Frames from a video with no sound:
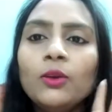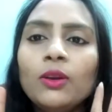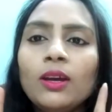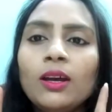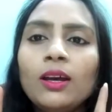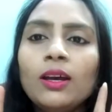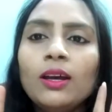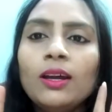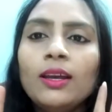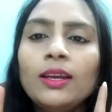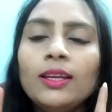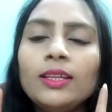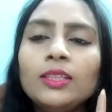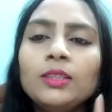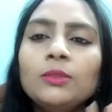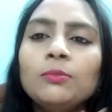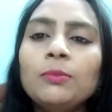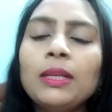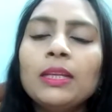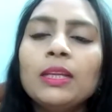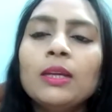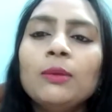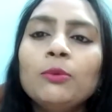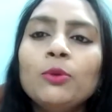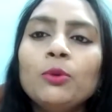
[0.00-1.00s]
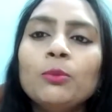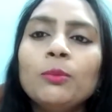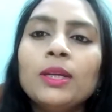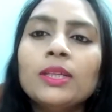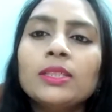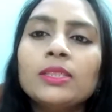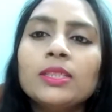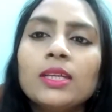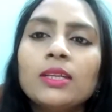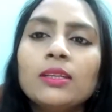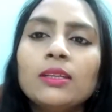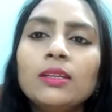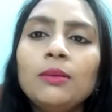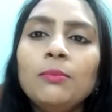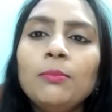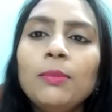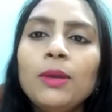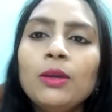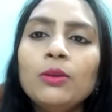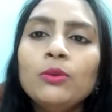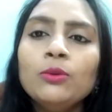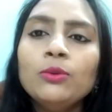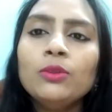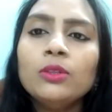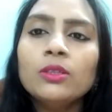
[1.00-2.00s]
गाइस वेलकम टू माय चैनल
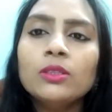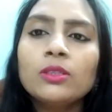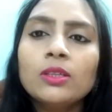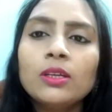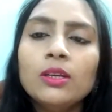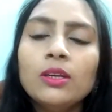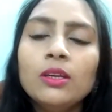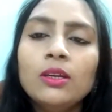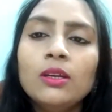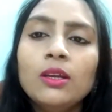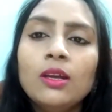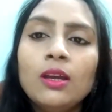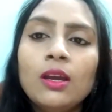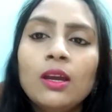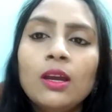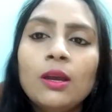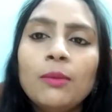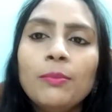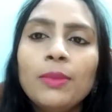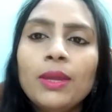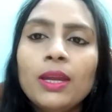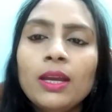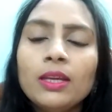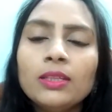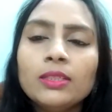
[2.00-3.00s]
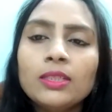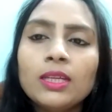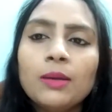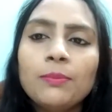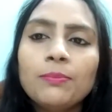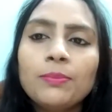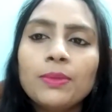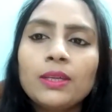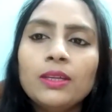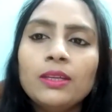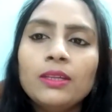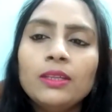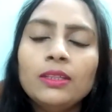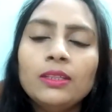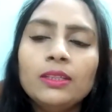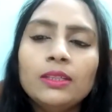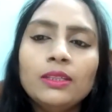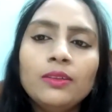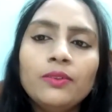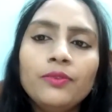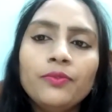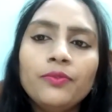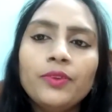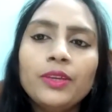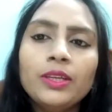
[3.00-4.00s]
मैं हूं रिचा मैं आज आपके
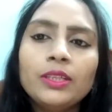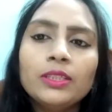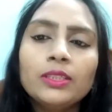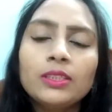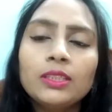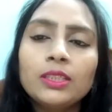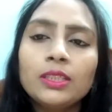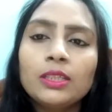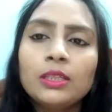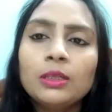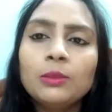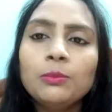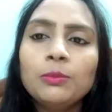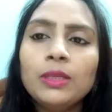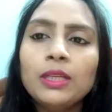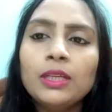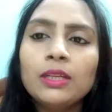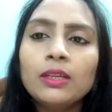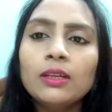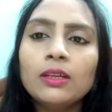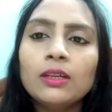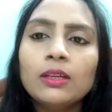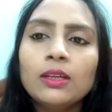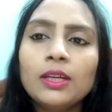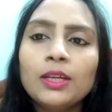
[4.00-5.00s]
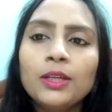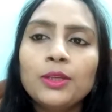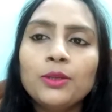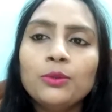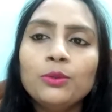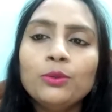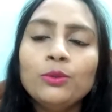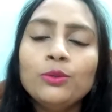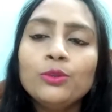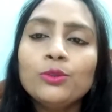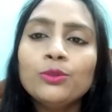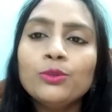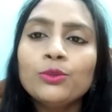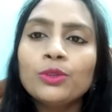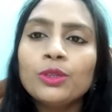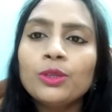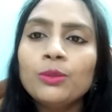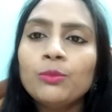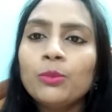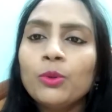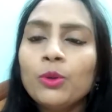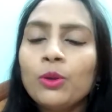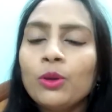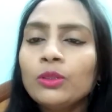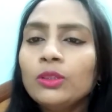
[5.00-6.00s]
लिए फेस सिरम लेकर आई हूँ जो कि
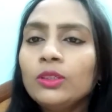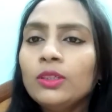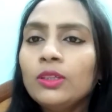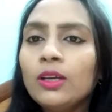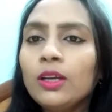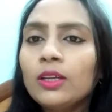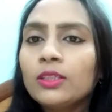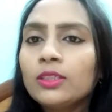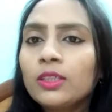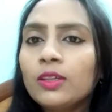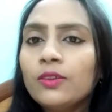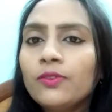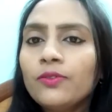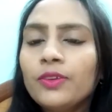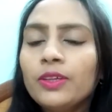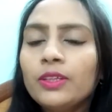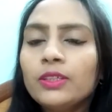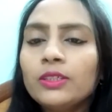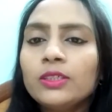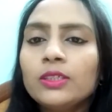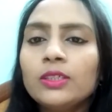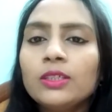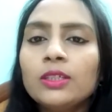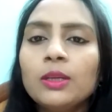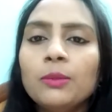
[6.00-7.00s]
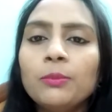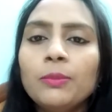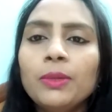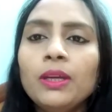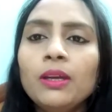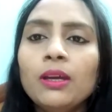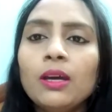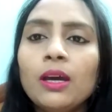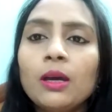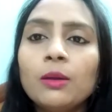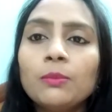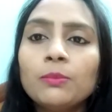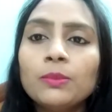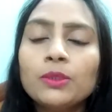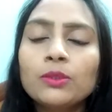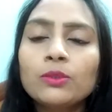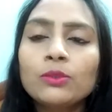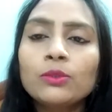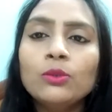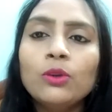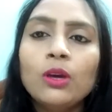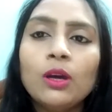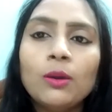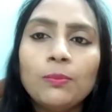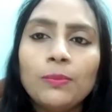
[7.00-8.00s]
बहुत ही अच्छा फेस सिरम है आप
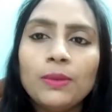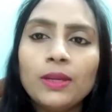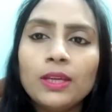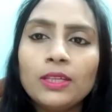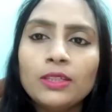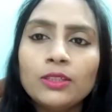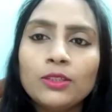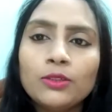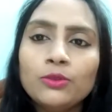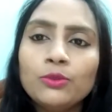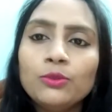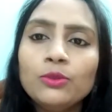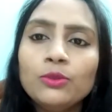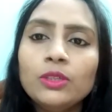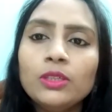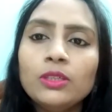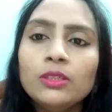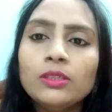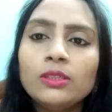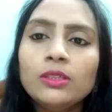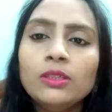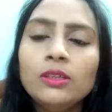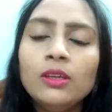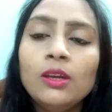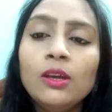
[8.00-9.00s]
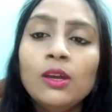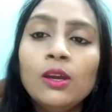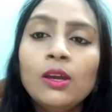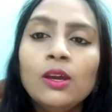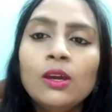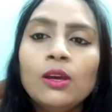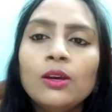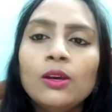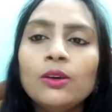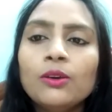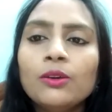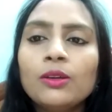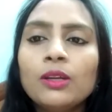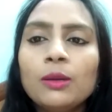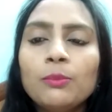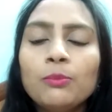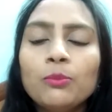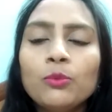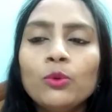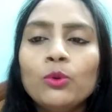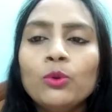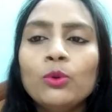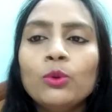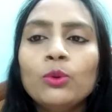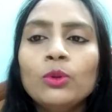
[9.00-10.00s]
इसको अप्लाई ज़रूर कीजिए और
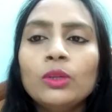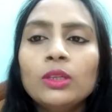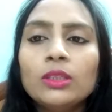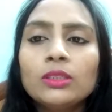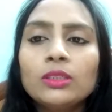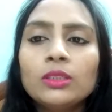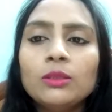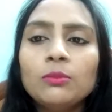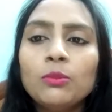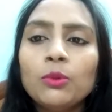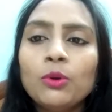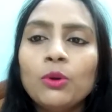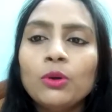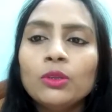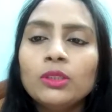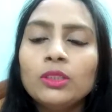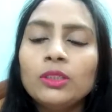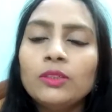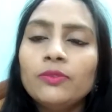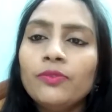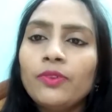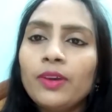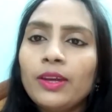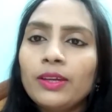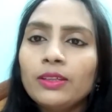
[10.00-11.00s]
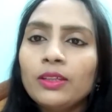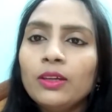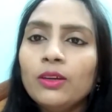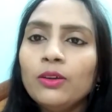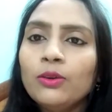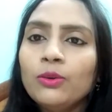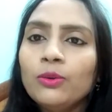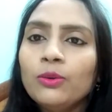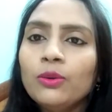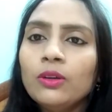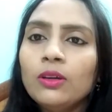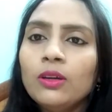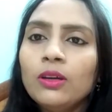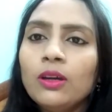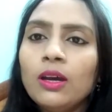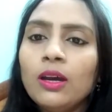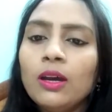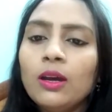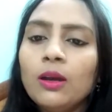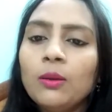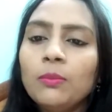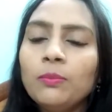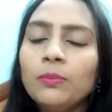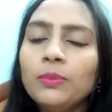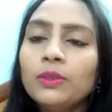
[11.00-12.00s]
आपको इससे बहुत ही फ़ायदा होगा
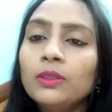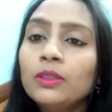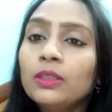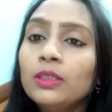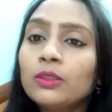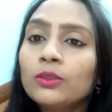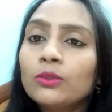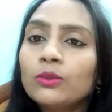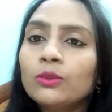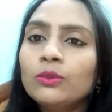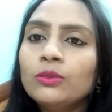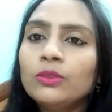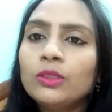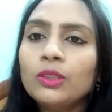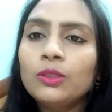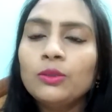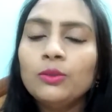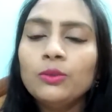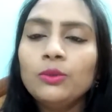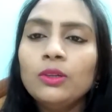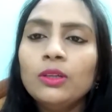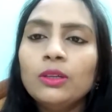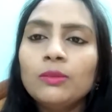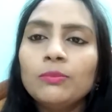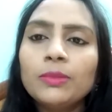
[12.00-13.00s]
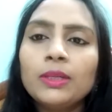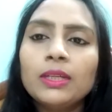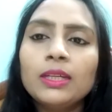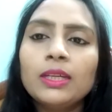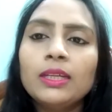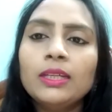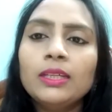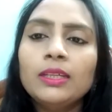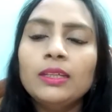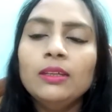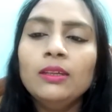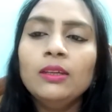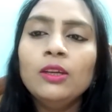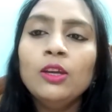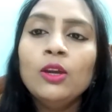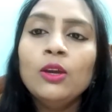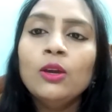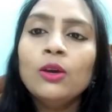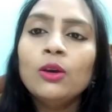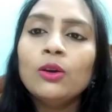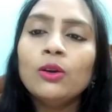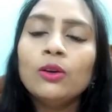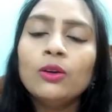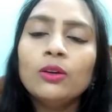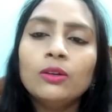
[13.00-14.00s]
आप इसको ज़रूर बनाइए
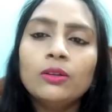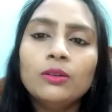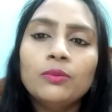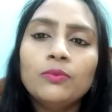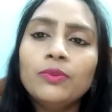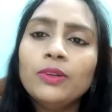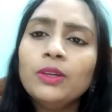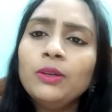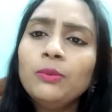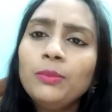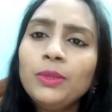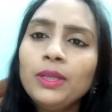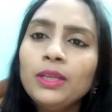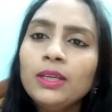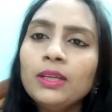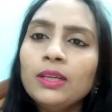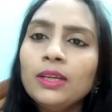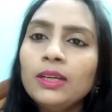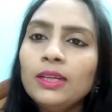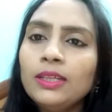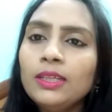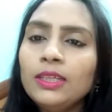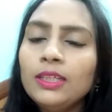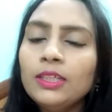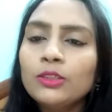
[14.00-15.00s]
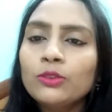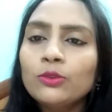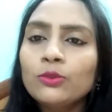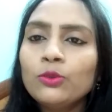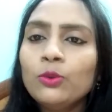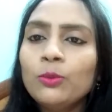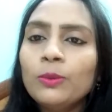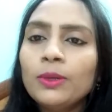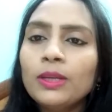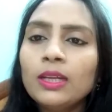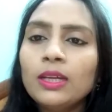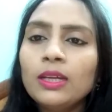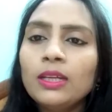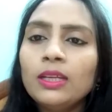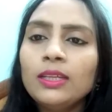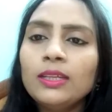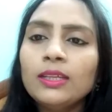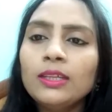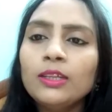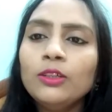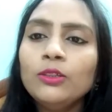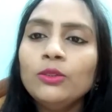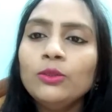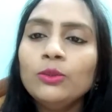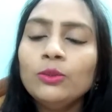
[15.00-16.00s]
और वन वीक का ही इसको बना
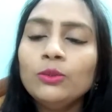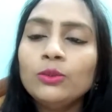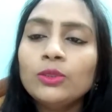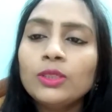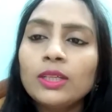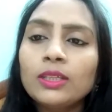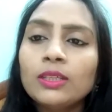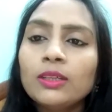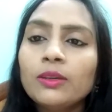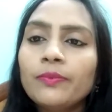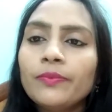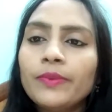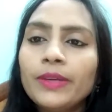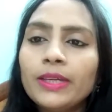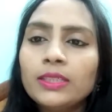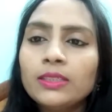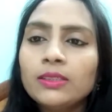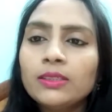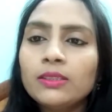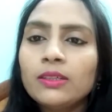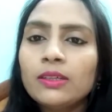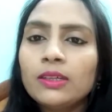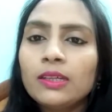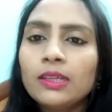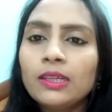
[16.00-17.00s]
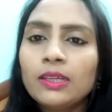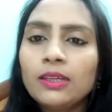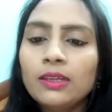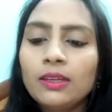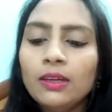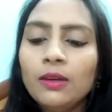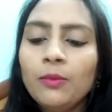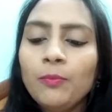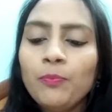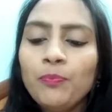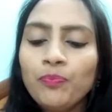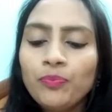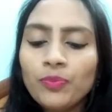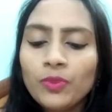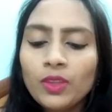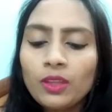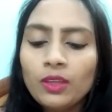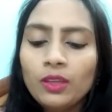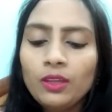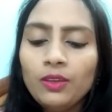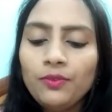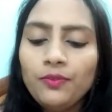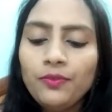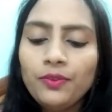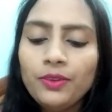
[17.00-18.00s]
लेंगे तो ज़्यादा बेस्ट रहेगा
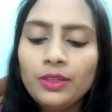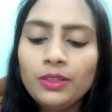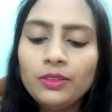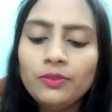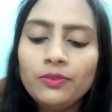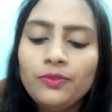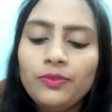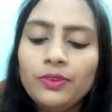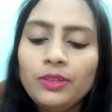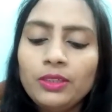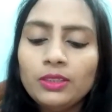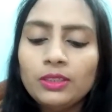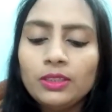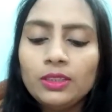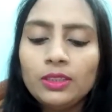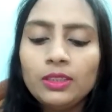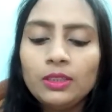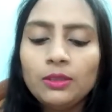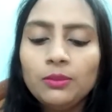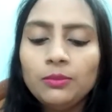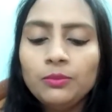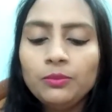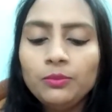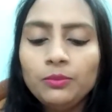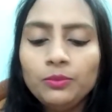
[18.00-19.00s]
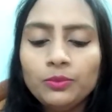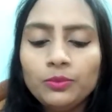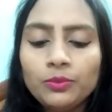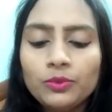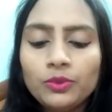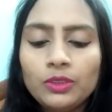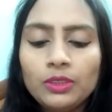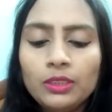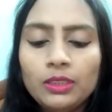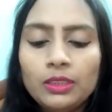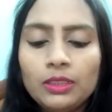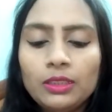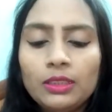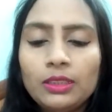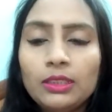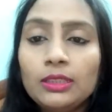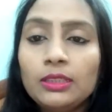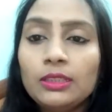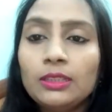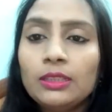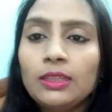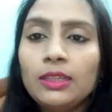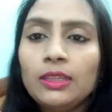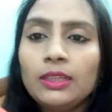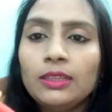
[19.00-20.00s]
ये फे, फेस सिरम
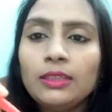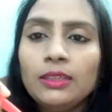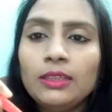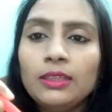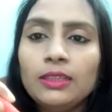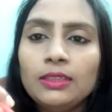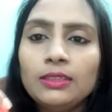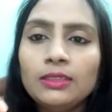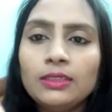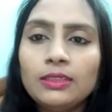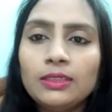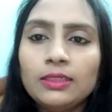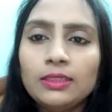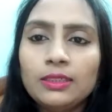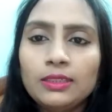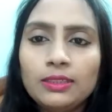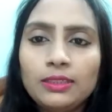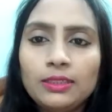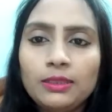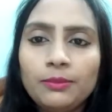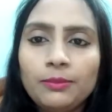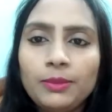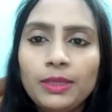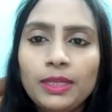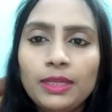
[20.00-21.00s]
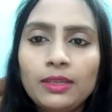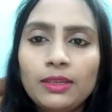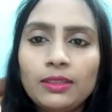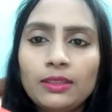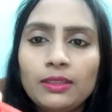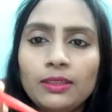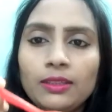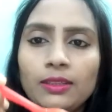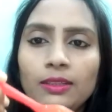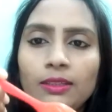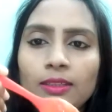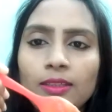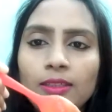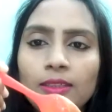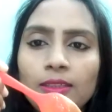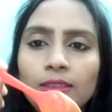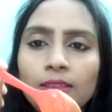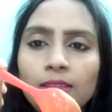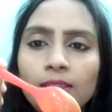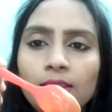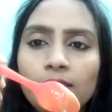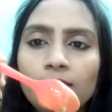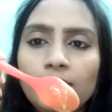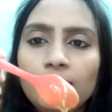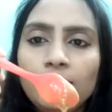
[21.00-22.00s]
इस तरह की कंसिस्टेंसी में आता है ये
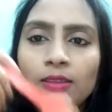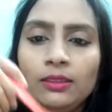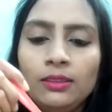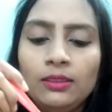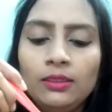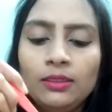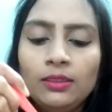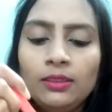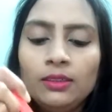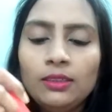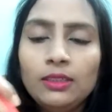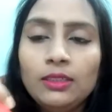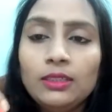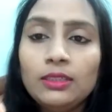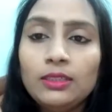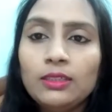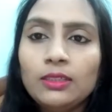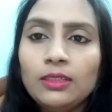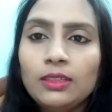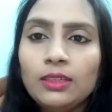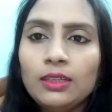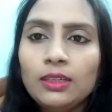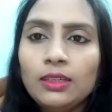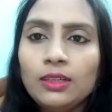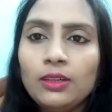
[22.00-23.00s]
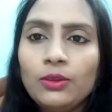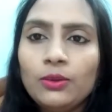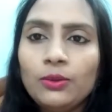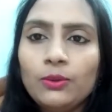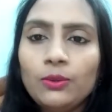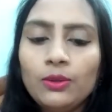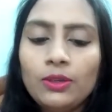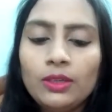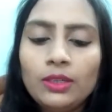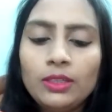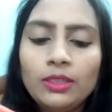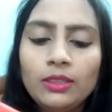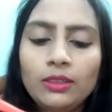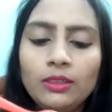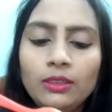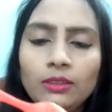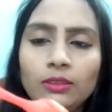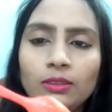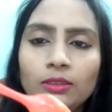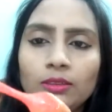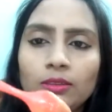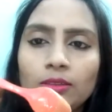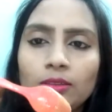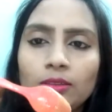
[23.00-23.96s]
देखिए इस तरह का होगा ये